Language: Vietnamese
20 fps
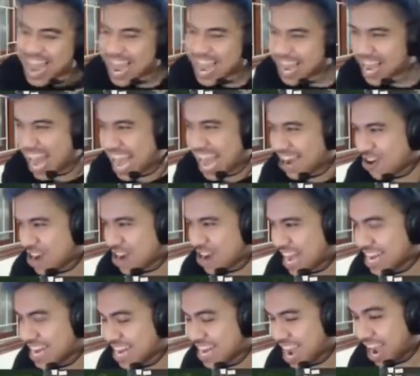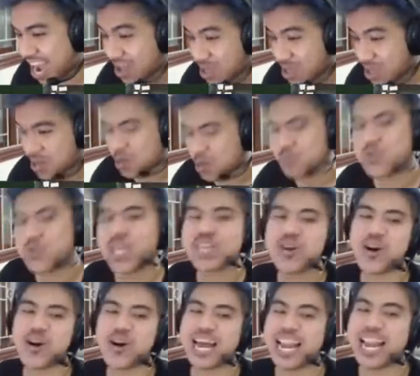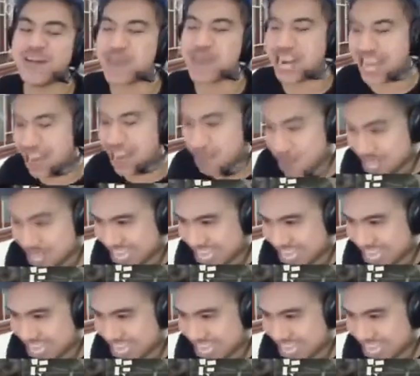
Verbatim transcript: ai donate nhỉ Chết rồi lại là bạn Ngọc rồi. Thôi,